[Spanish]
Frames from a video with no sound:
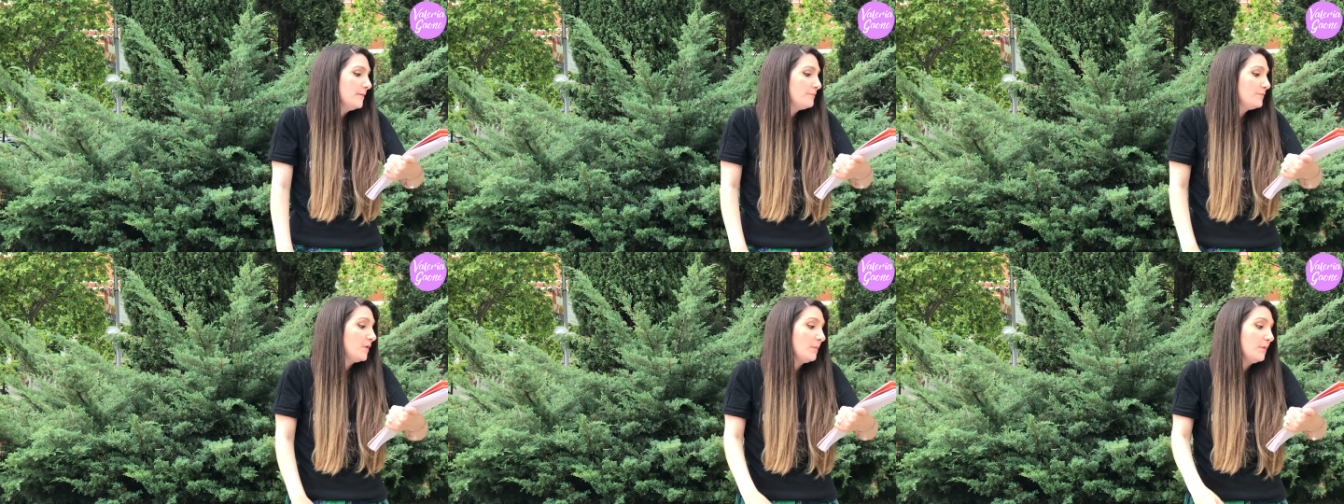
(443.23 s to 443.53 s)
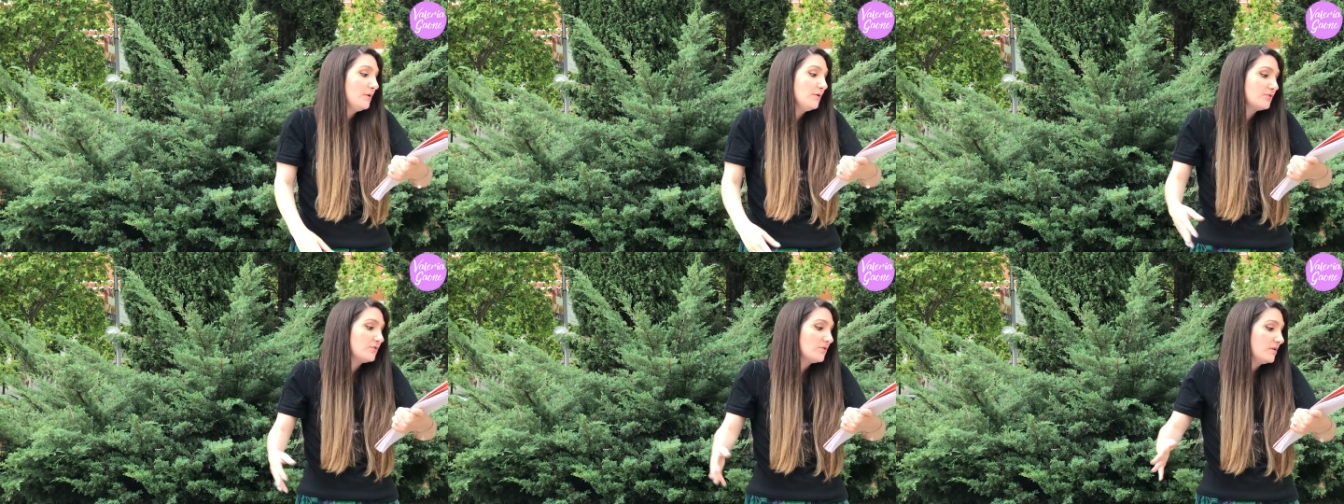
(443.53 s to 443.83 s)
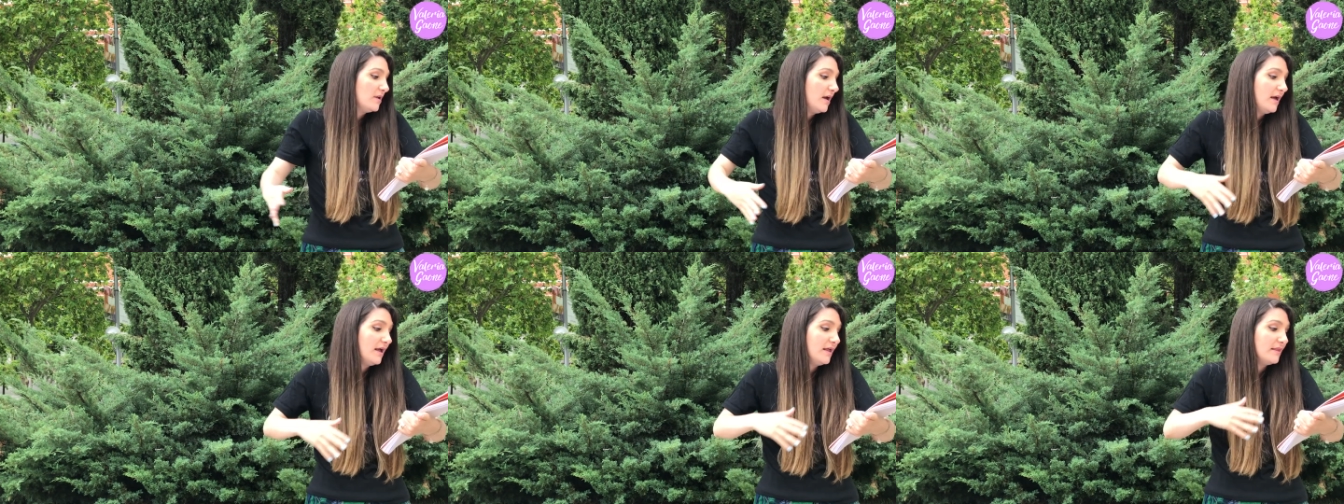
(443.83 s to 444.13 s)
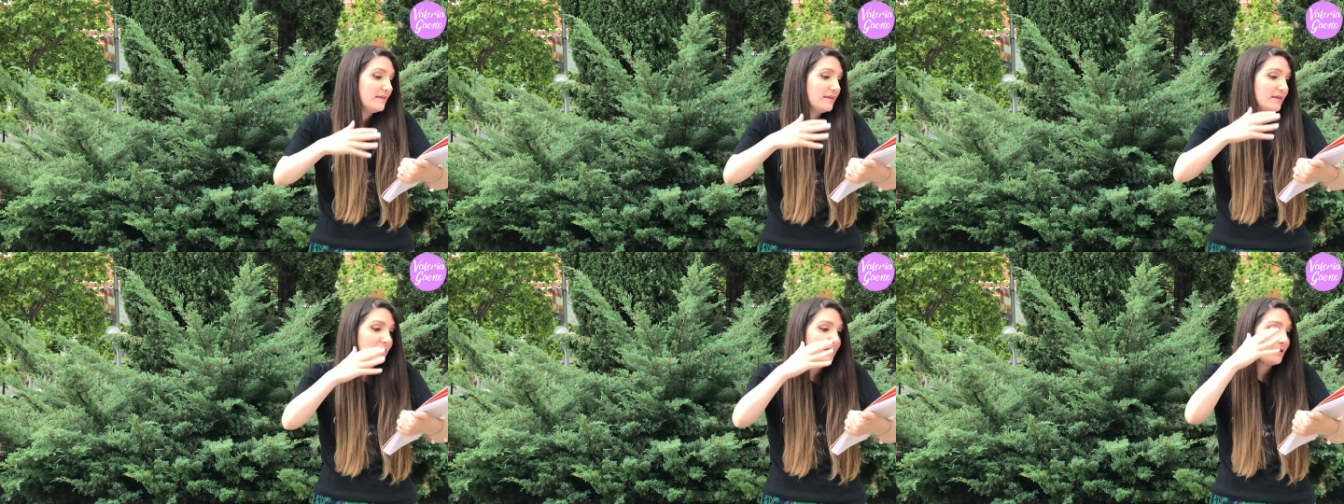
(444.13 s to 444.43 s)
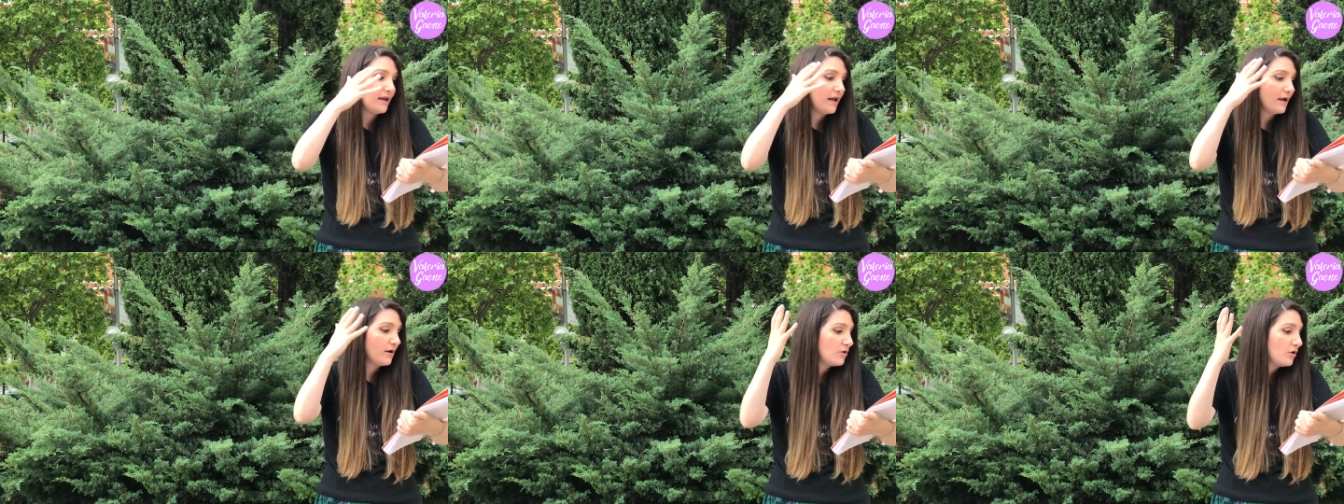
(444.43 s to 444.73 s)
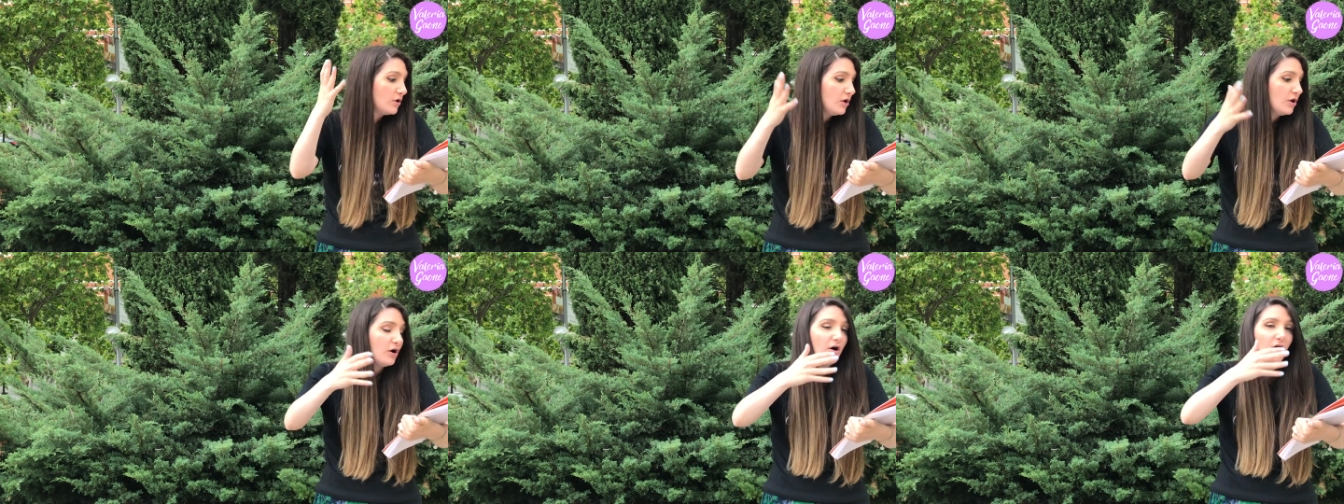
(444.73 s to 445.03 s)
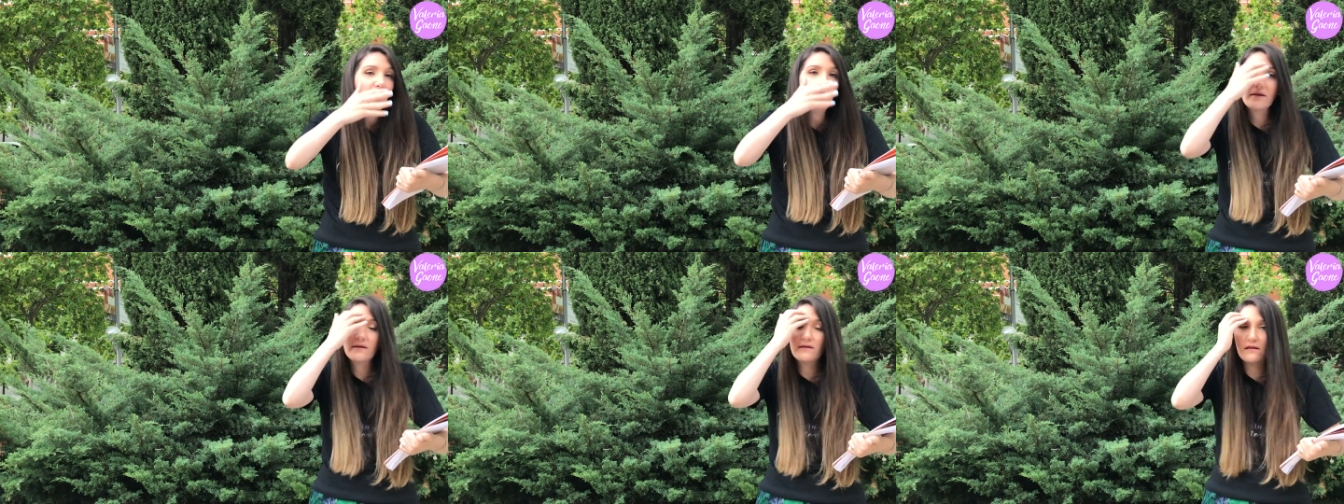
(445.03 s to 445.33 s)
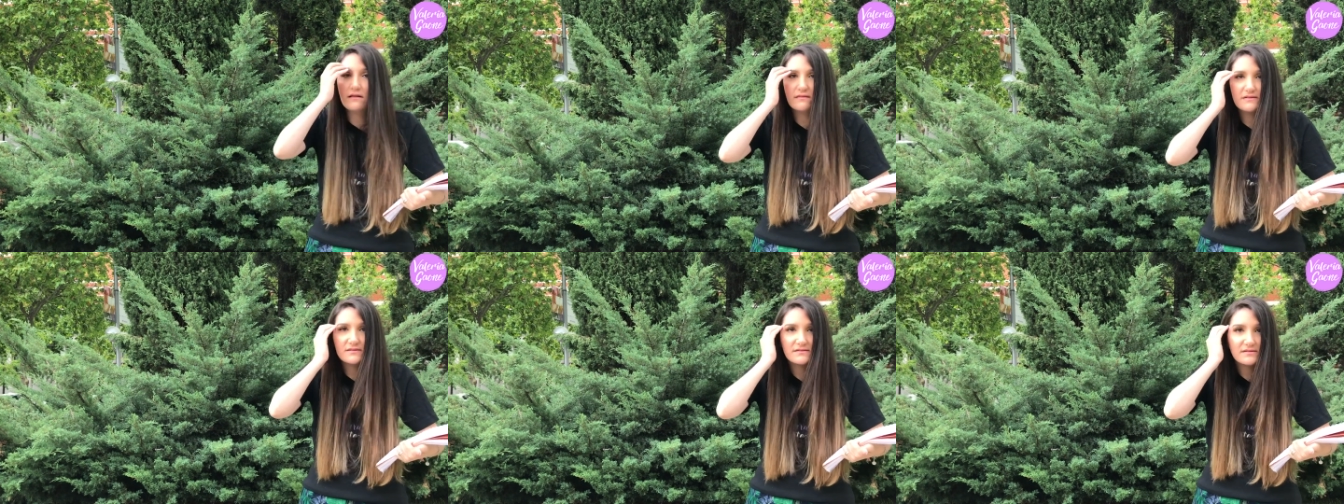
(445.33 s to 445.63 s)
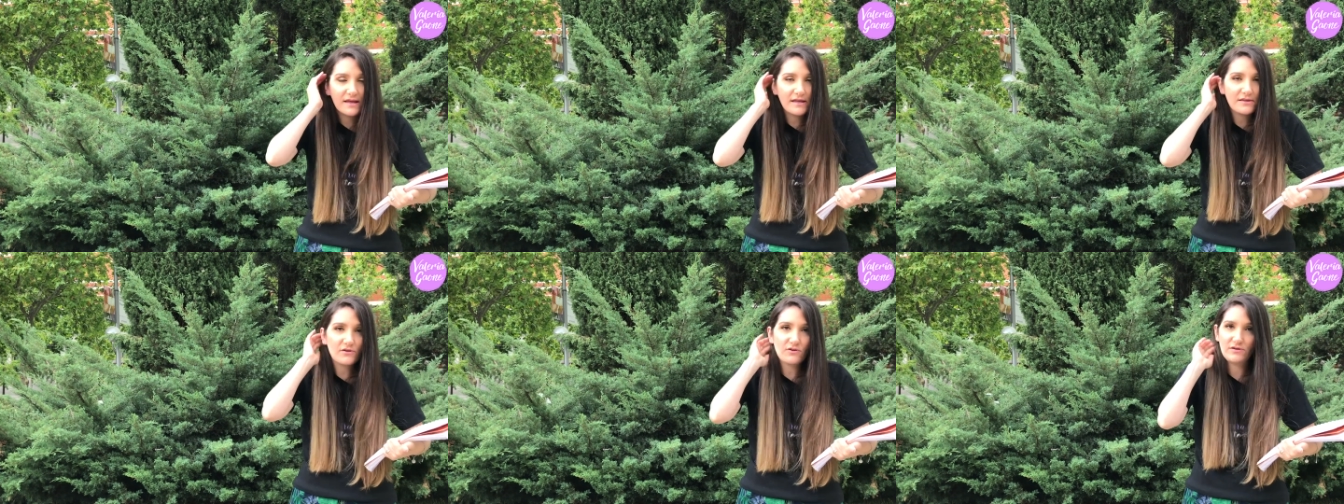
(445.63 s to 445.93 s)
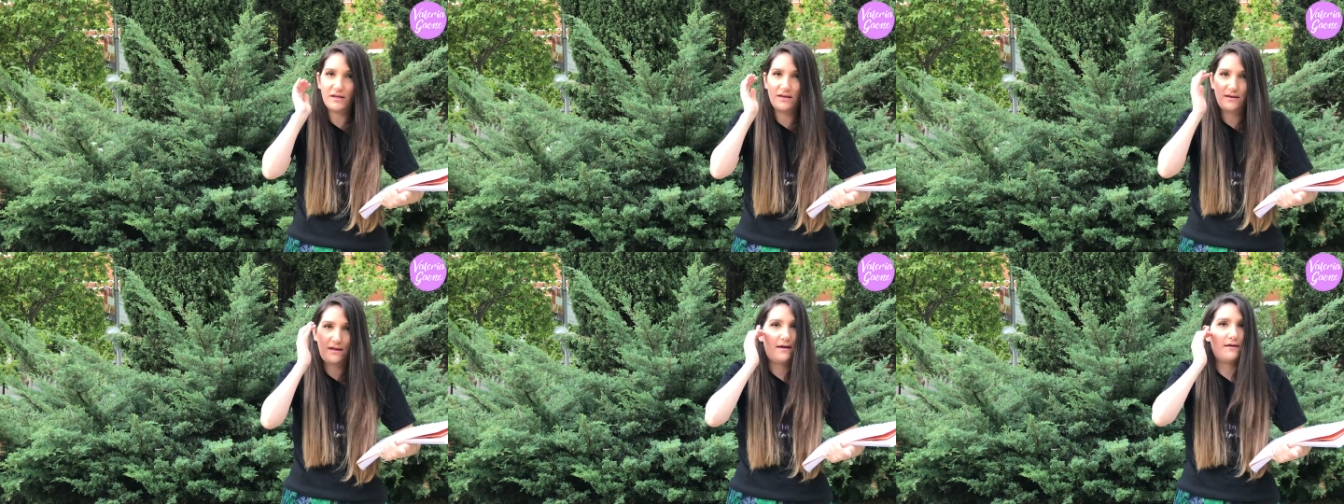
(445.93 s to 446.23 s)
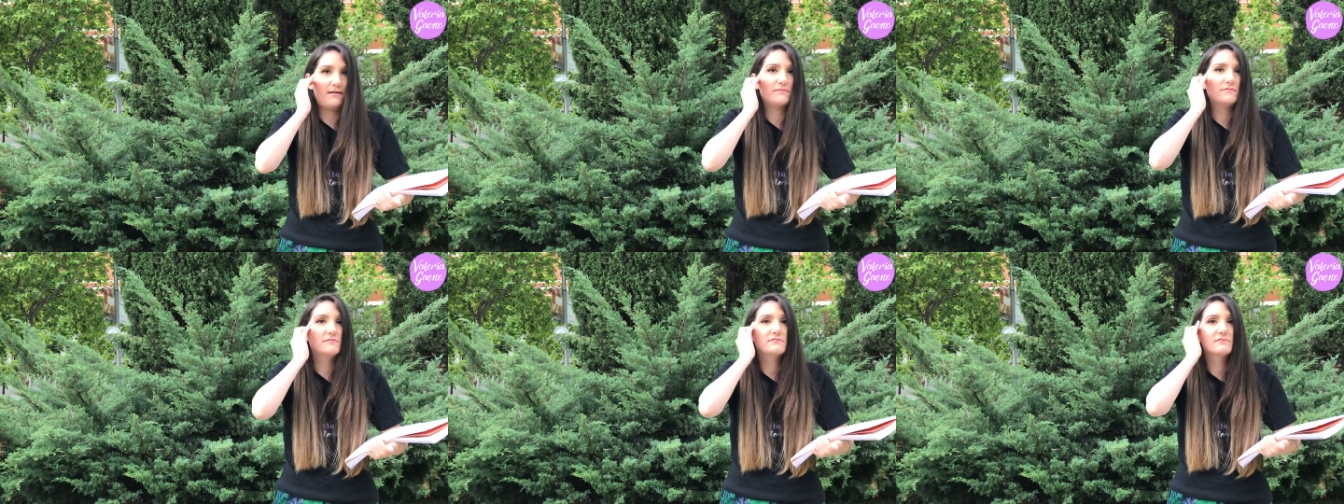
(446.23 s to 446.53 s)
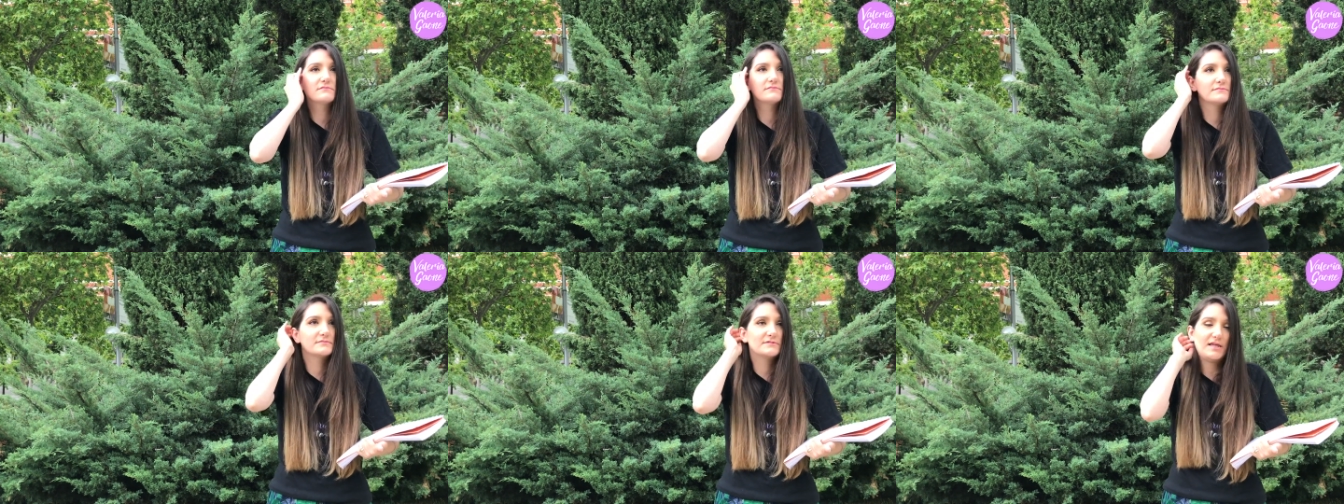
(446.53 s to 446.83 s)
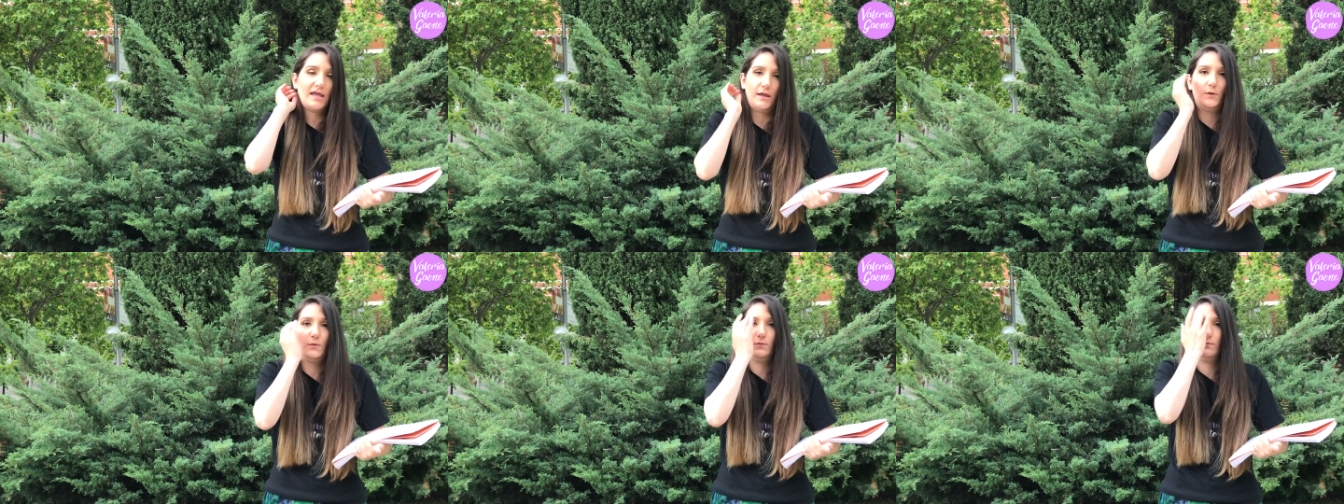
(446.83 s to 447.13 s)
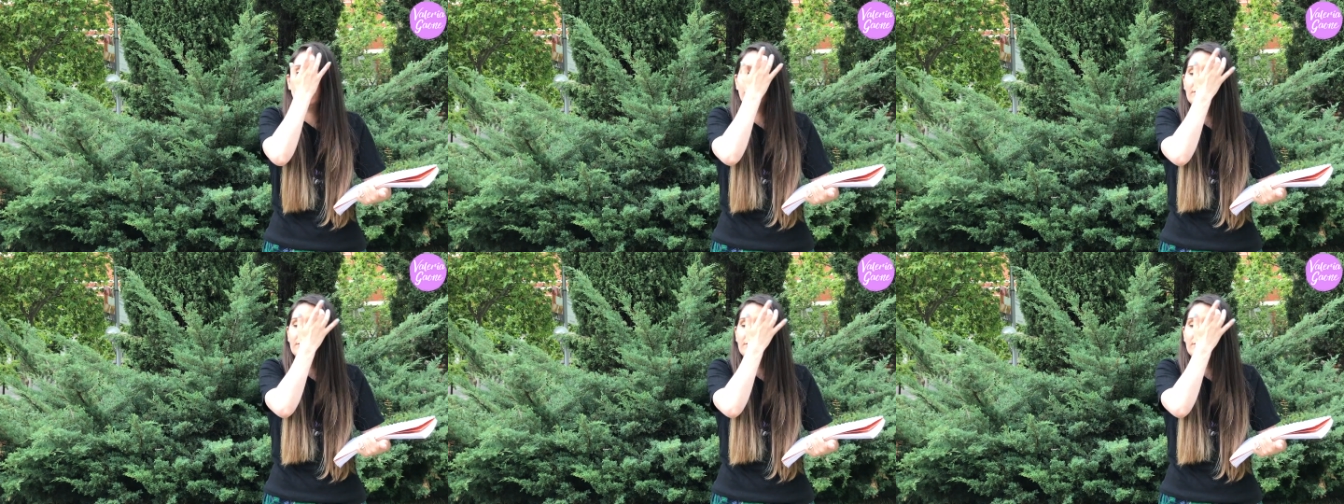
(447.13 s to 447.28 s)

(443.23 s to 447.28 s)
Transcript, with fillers: No me gustó nada, ni el color, ni el diseño, ni nada. Cero.